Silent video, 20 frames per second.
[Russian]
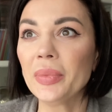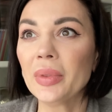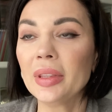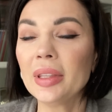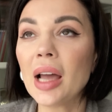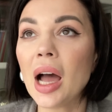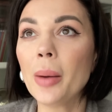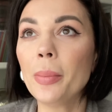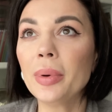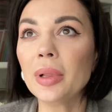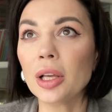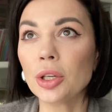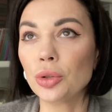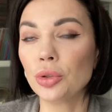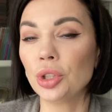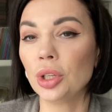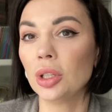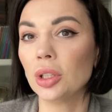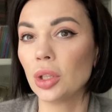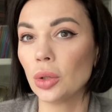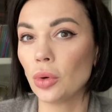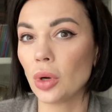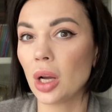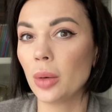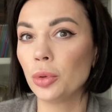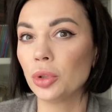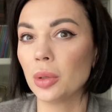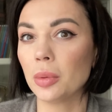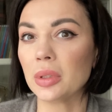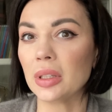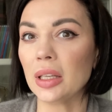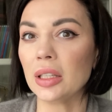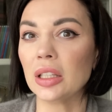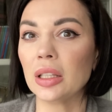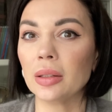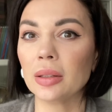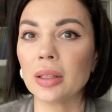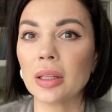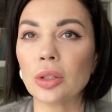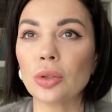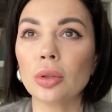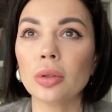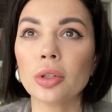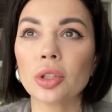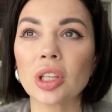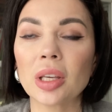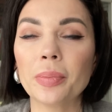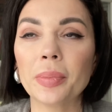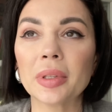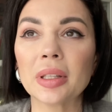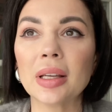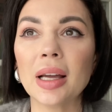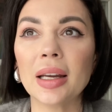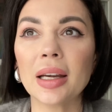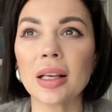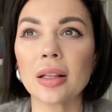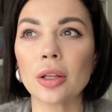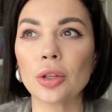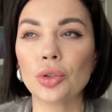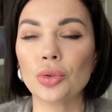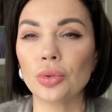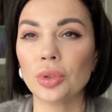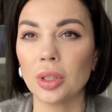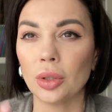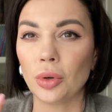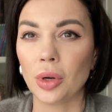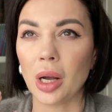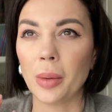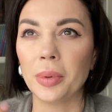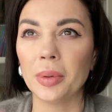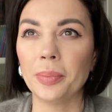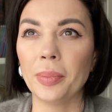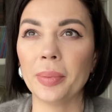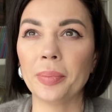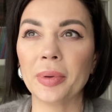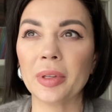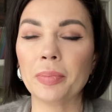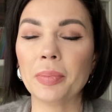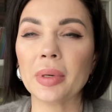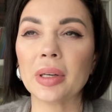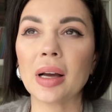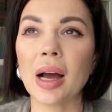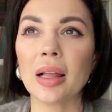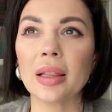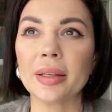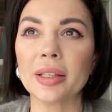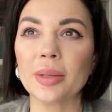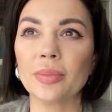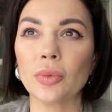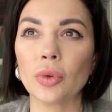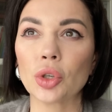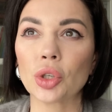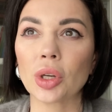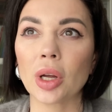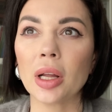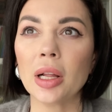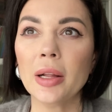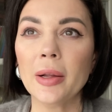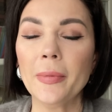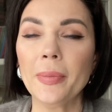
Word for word: Да, было ощущение такое, как будто, вы знаете, на солнышке подгорело чуть, такое как бы подпекало немножко.